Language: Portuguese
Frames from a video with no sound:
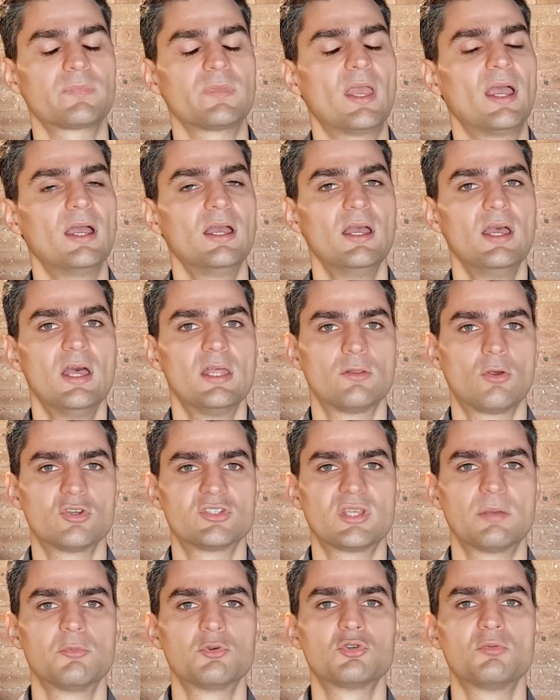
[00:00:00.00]
Né?
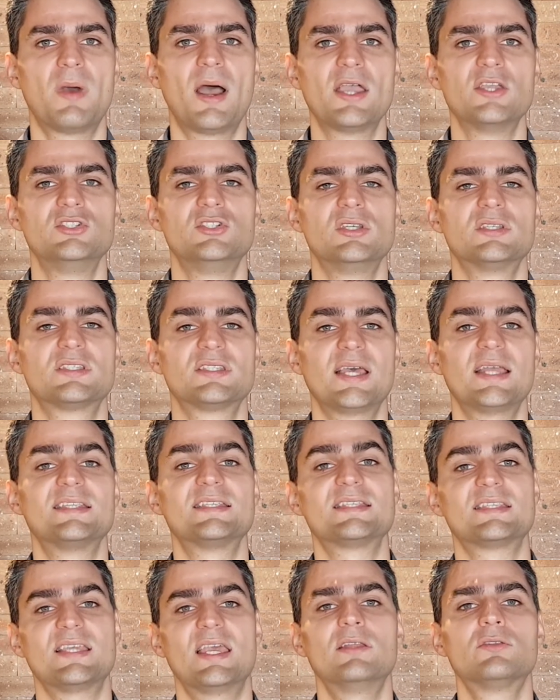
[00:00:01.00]
Nós temos mais de
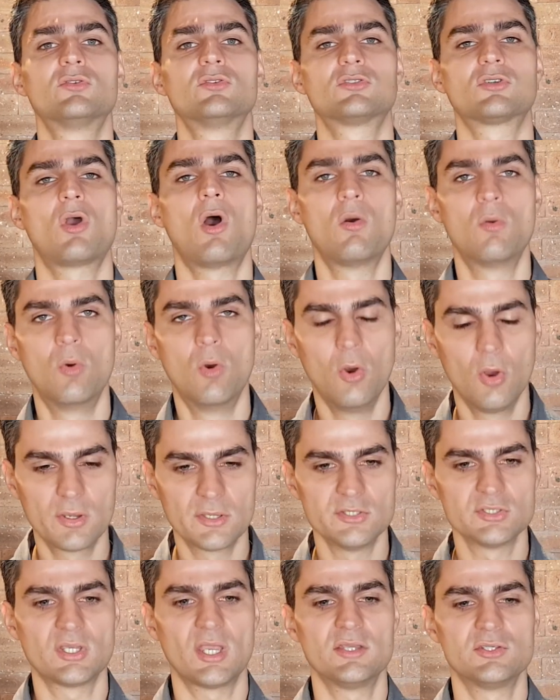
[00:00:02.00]
700
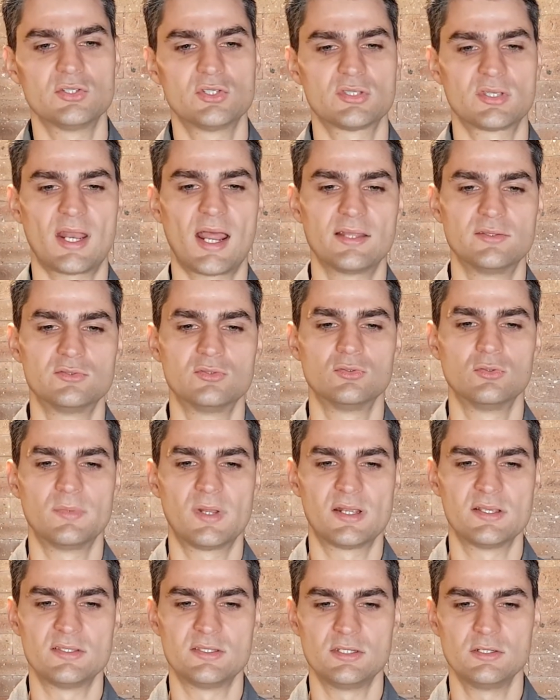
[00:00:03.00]
coworkings registrados no
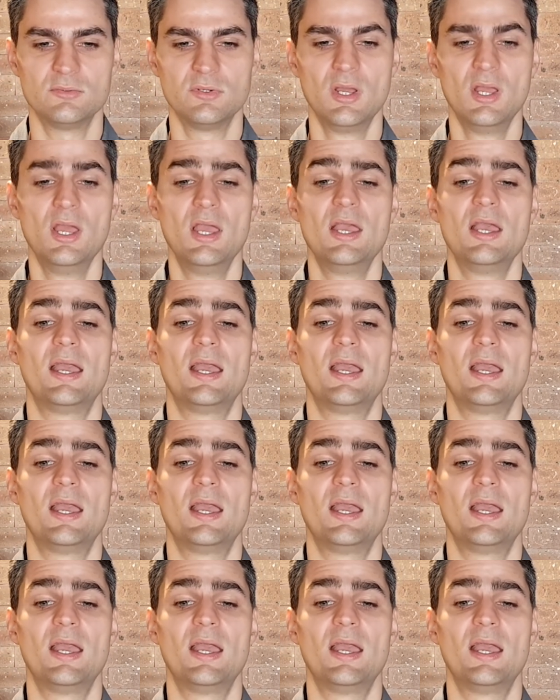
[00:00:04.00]
Brasil.